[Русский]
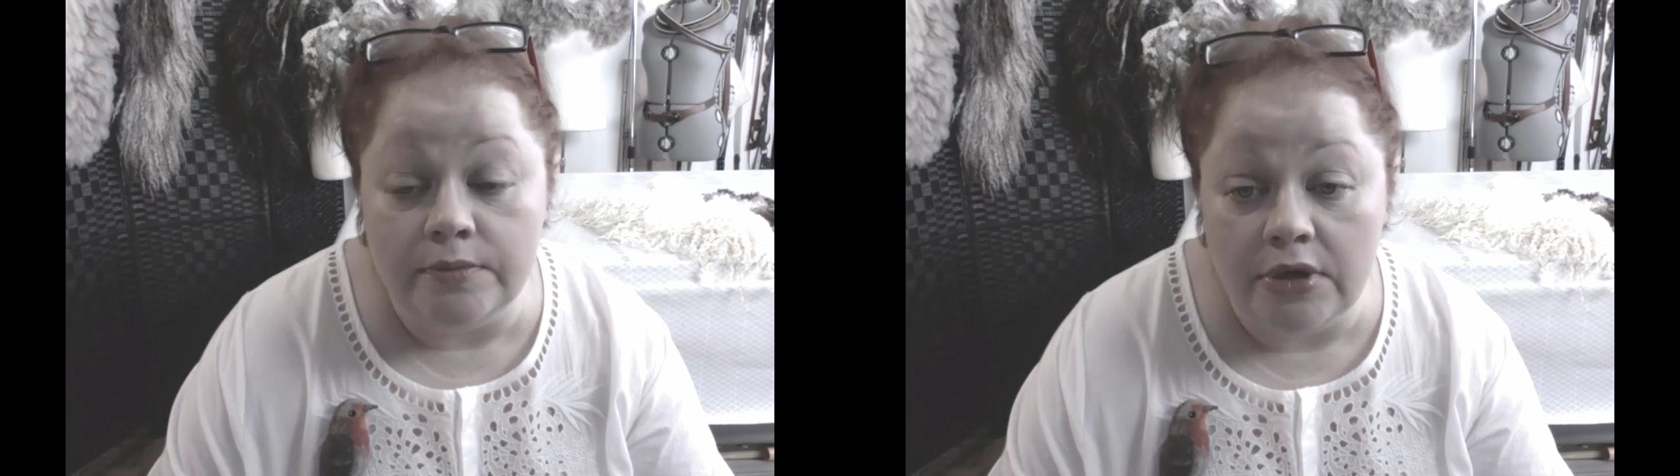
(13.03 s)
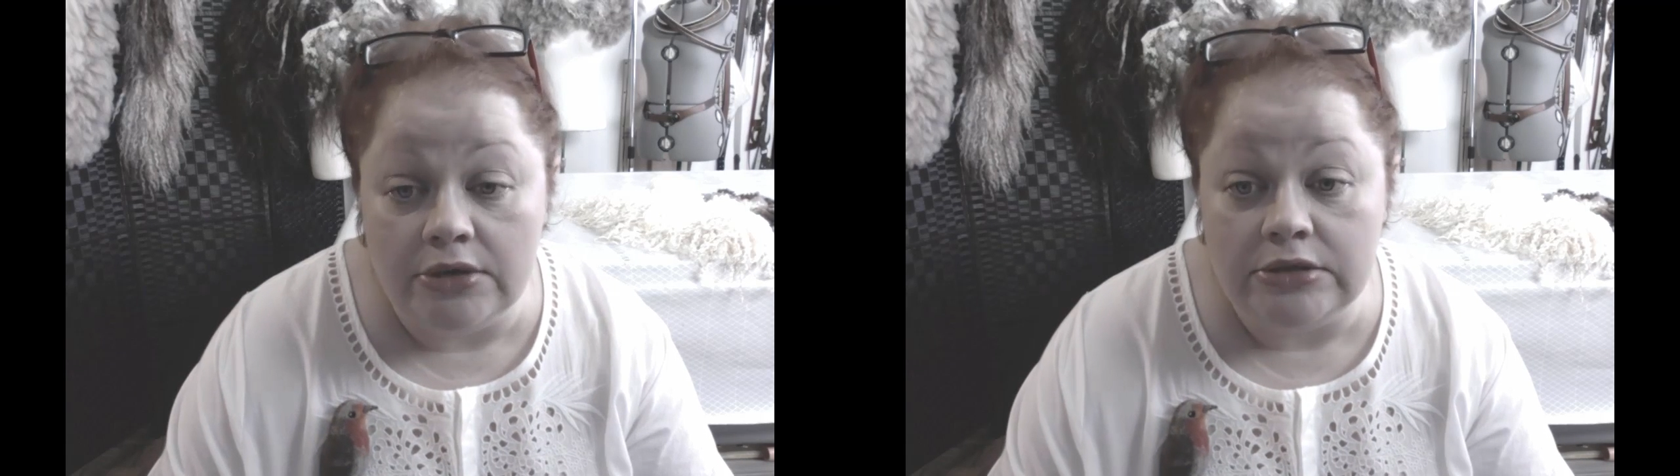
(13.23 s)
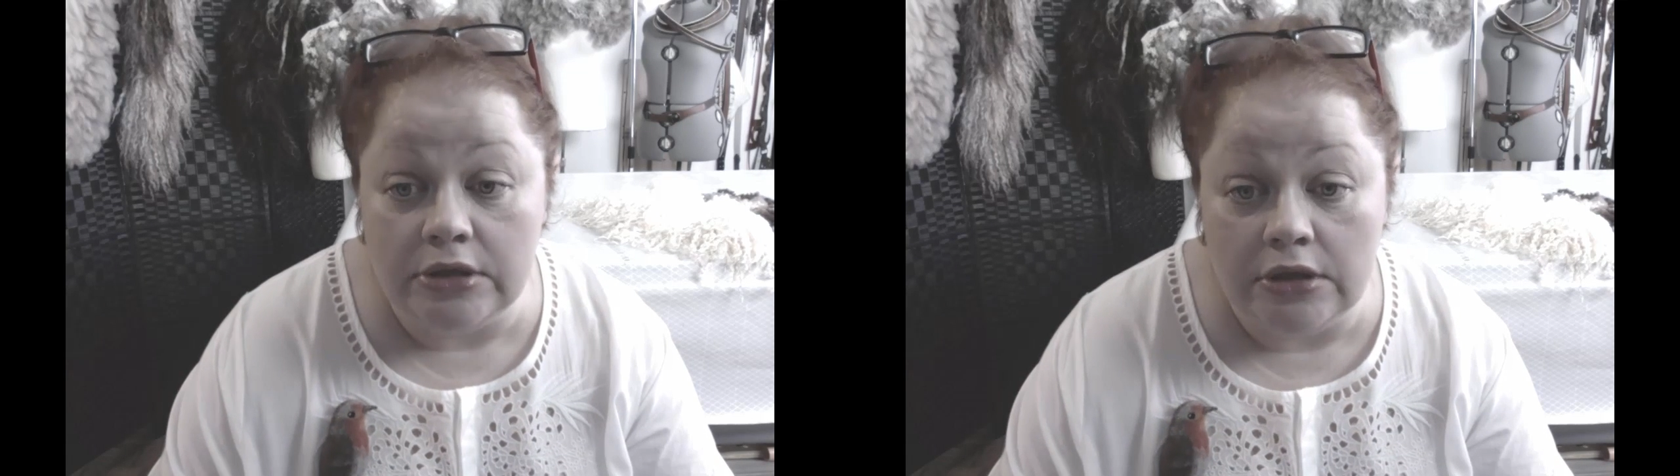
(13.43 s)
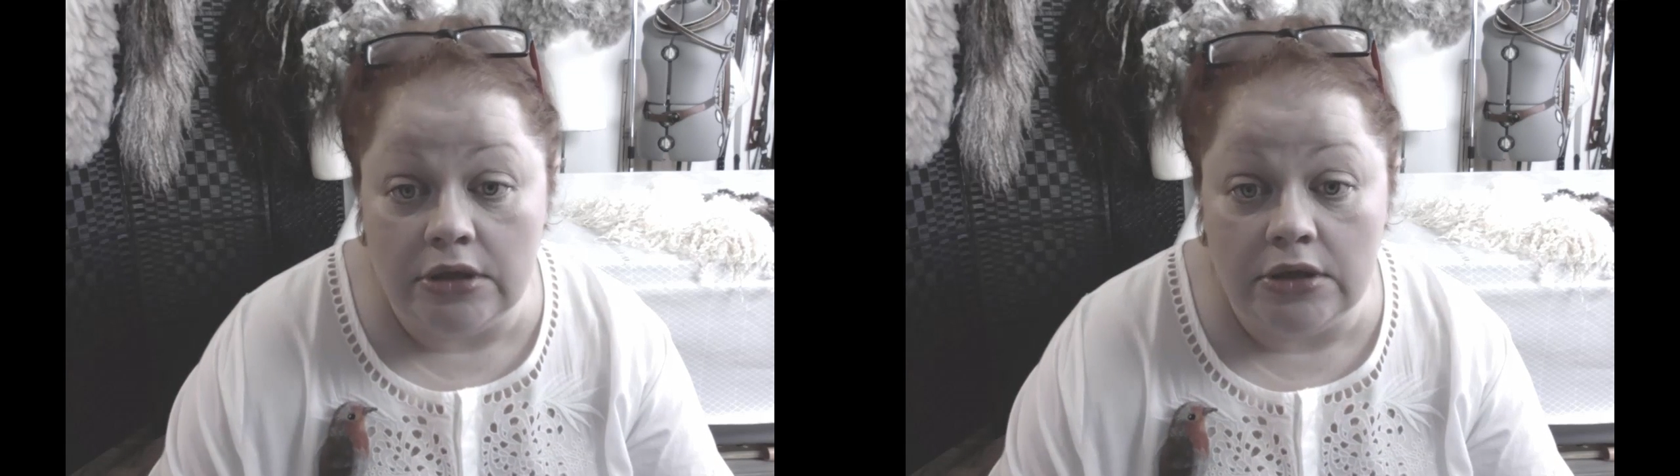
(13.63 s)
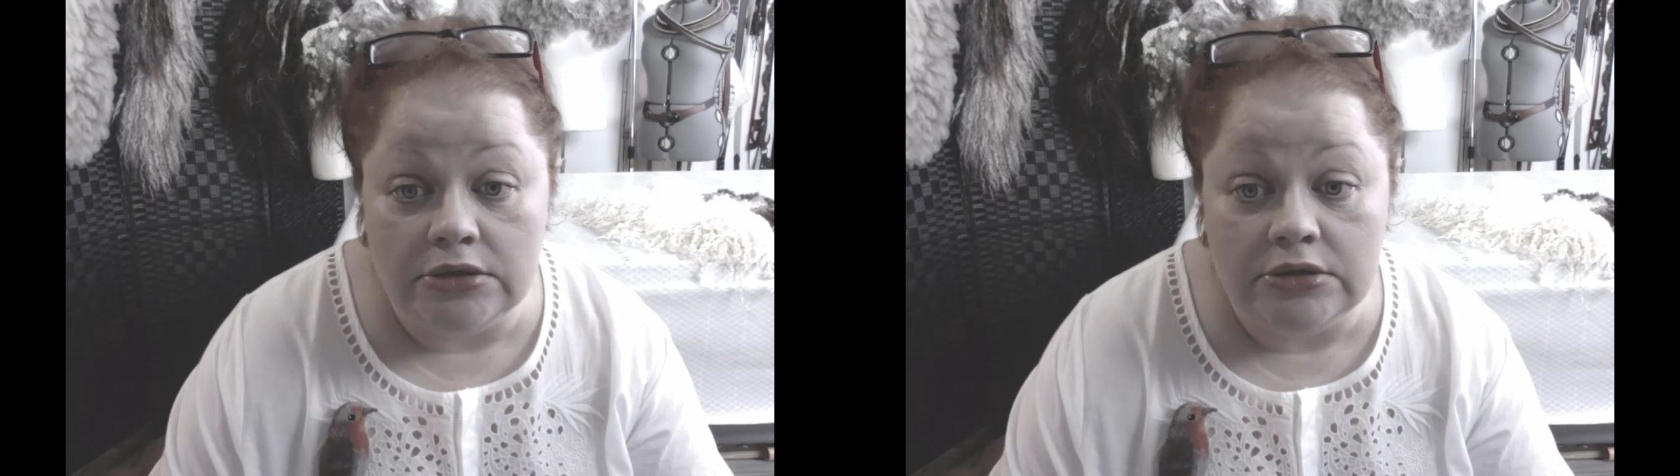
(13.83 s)

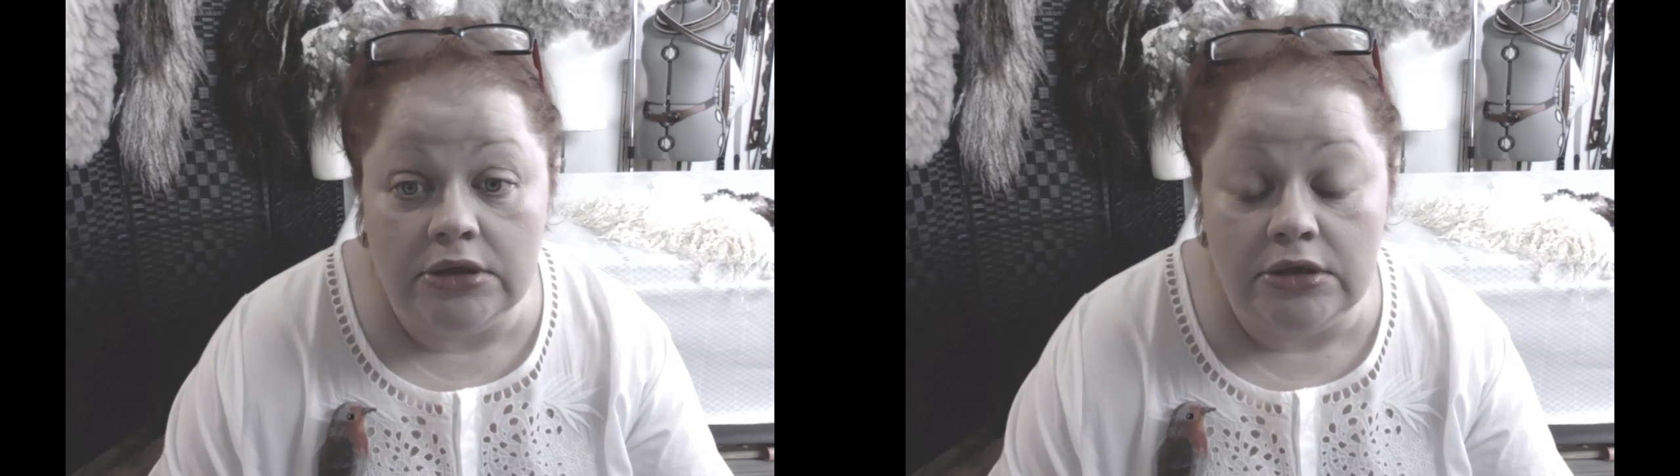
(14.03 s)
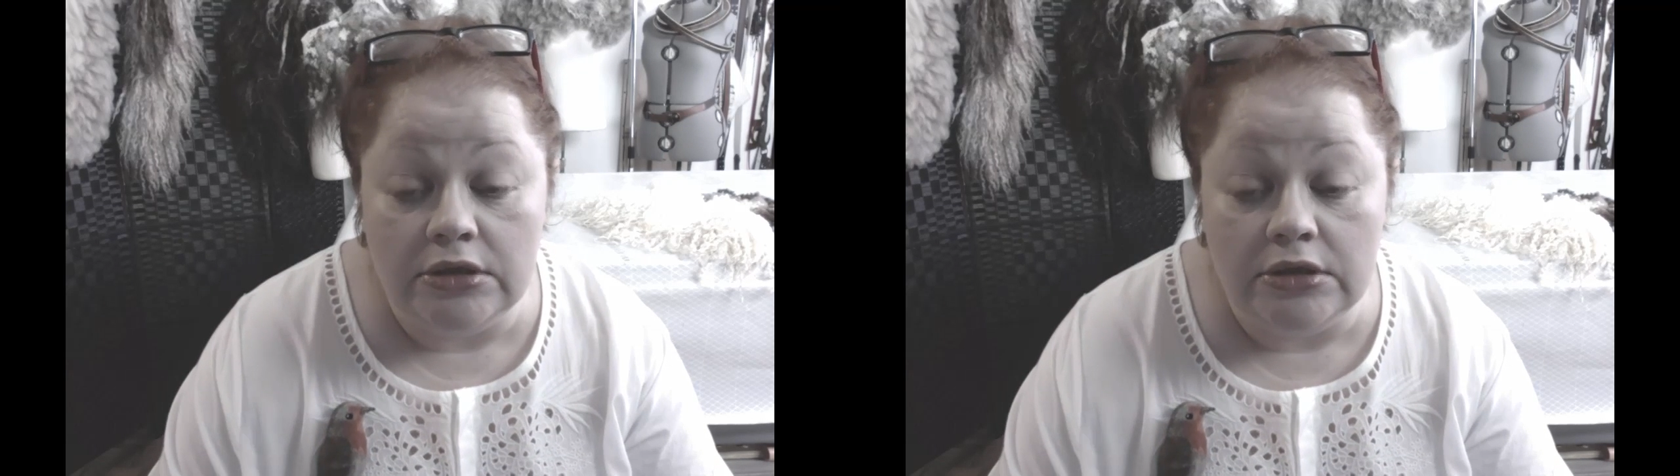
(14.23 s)
мастер-классе